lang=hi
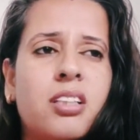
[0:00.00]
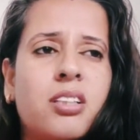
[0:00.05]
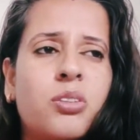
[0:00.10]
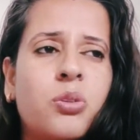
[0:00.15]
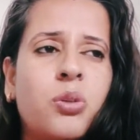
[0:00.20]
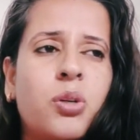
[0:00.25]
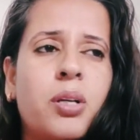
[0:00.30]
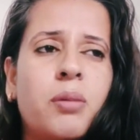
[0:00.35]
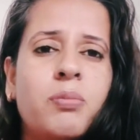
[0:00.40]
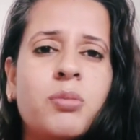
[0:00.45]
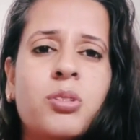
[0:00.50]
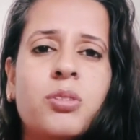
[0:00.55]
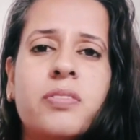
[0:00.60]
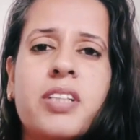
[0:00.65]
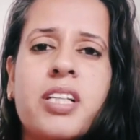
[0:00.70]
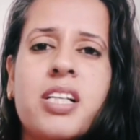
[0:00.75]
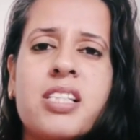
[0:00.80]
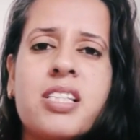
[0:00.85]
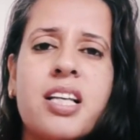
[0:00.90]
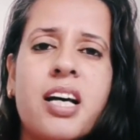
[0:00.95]
कोई
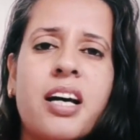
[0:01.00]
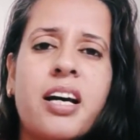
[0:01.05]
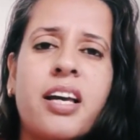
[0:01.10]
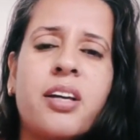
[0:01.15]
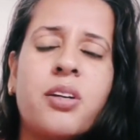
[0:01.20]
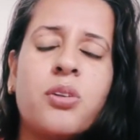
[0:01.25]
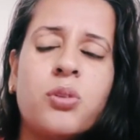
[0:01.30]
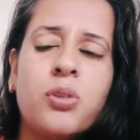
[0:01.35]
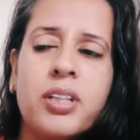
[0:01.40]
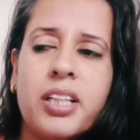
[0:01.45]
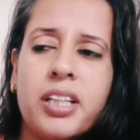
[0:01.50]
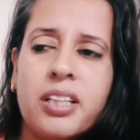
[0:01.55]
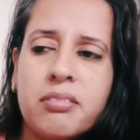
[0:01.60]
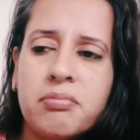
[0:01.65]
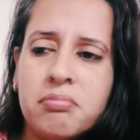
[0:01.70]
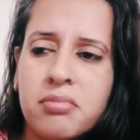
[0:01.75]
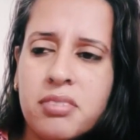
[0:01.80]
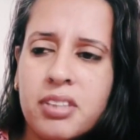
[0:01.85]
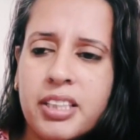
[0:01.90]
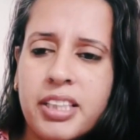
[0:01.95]
मूवीज़ आए कोई
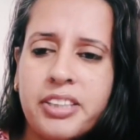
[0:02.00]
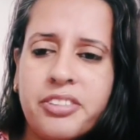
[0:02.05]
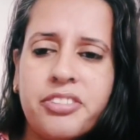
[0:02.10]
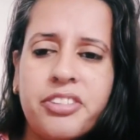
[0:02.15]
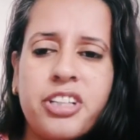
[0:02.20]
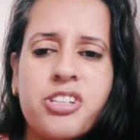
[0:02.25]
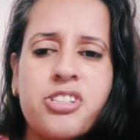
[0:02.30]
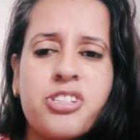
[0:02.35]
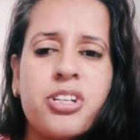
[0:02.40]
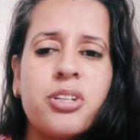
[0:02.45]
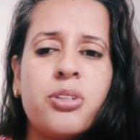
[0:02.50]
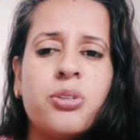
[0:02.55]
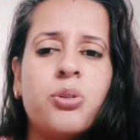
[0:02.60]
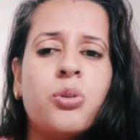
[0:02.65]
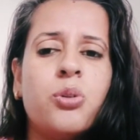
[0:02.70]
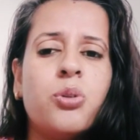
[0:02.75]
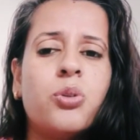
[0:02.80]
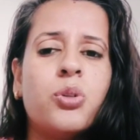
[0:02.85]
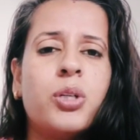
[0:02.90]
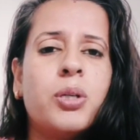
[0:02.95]
लिटरेचर
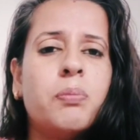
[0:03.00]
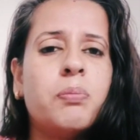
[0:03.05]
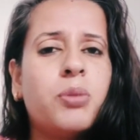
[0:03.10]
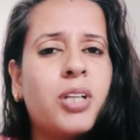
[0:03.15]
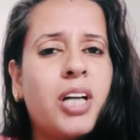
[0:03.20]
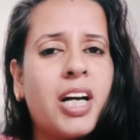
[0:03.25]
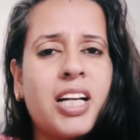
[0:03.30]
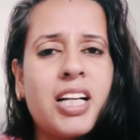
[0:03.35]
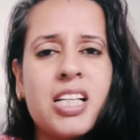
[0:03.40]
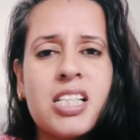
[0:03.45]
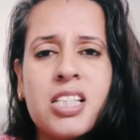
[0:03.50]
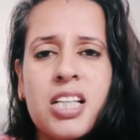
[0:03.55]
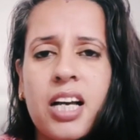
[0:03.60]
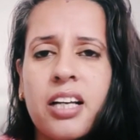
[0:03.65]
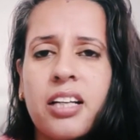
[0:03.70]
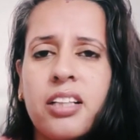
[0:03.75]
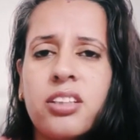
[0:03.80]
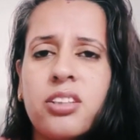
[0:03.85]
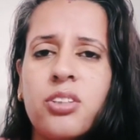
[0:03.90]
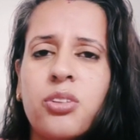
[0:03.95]
हो कोई पुराना
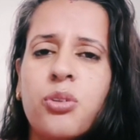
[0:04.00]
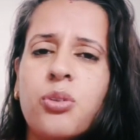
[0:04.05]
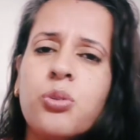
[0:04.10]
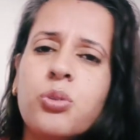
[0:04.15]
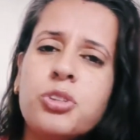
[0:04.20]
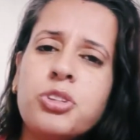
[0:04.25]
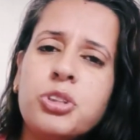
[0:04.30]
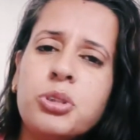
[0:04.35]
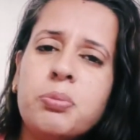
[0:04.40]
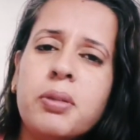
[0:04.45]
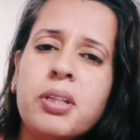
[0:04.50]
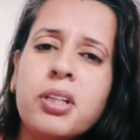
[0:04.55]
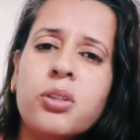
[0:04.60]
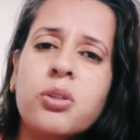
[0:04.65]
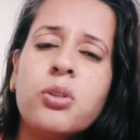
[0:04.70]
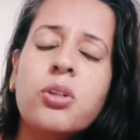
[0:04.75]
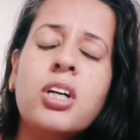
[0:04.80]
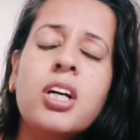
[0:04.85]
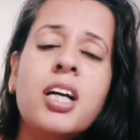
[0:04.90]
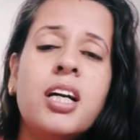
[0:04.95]
साहित्य हो कुछ भी
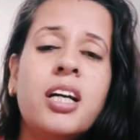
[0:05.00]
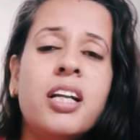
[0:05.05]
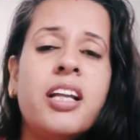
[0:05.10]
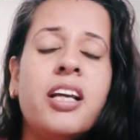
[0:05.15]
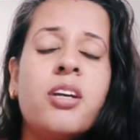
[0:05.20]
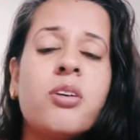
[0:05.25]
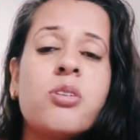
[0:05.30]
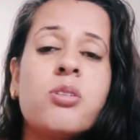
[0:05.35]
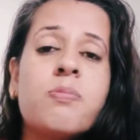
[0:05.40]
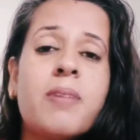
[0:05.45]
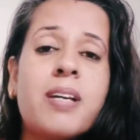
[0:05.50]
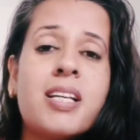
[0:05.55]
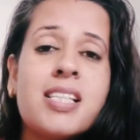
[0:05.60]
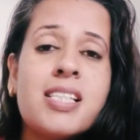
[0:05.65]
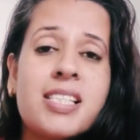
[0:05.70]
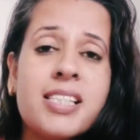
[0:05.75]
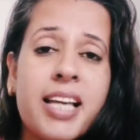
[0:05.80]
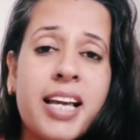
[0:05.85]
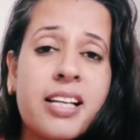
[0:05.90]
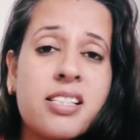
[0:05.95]
हो लेकिन उसमें
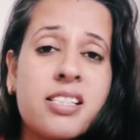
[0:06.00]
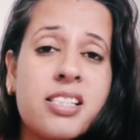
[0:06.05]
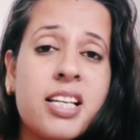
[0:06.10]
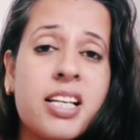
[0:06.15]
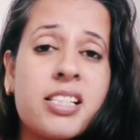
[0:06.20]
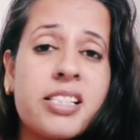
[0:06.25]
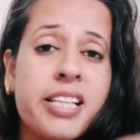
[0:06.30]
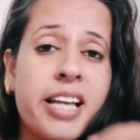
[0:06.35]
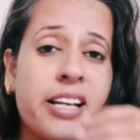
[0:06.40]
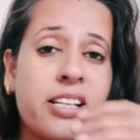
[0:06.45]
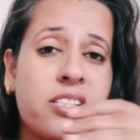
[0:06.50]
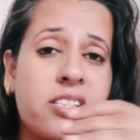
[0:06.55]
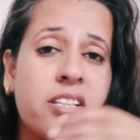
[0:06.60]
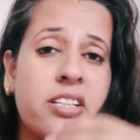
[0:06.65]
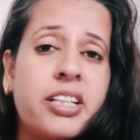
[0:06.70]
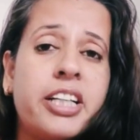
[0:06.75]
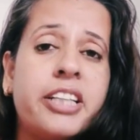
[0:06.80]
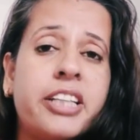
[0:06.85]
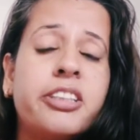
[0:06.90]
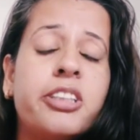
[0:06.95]
सेक्स या सेक्स से
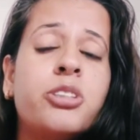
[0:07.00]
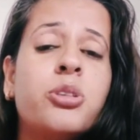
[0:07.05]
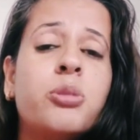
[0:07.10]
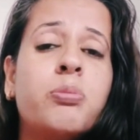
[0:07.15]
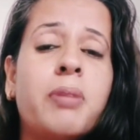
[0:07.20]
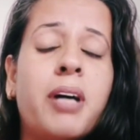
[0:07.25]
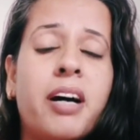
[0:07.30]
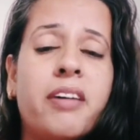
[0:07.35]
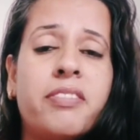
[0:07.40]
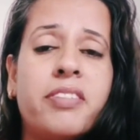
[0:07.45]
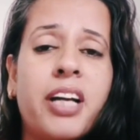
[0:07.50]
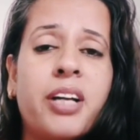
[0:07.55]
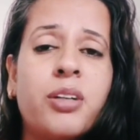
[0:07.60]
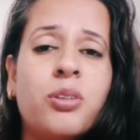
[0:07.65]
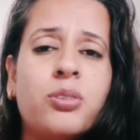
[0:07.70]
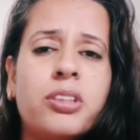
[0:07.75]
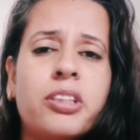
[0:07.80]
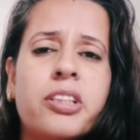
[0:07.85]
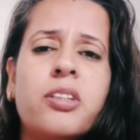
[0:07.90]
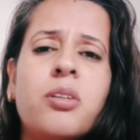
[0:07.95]
रिलेटेड जो भावनाएं
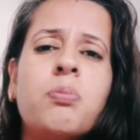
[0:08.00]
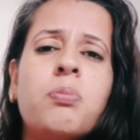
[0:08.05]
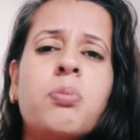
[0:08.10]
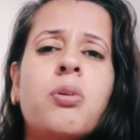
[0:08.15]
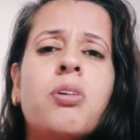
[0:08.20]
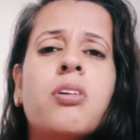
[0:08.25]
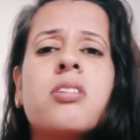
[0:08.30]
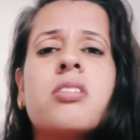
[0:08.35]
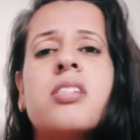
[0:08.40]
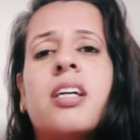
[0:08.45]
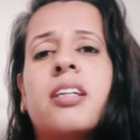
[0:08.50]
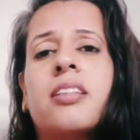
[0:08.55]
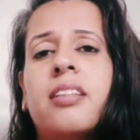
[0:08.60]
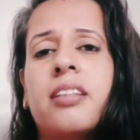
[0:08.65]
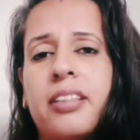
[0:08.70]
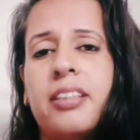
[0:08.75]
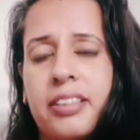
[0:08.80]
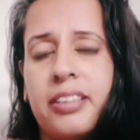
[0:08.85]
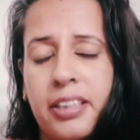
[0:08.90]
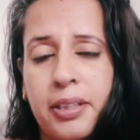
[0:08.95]
होती हैं ना बहुत ज़्यादा
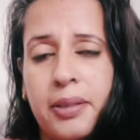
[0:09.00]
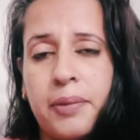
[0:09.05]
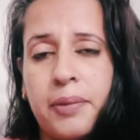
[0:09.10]
रहती है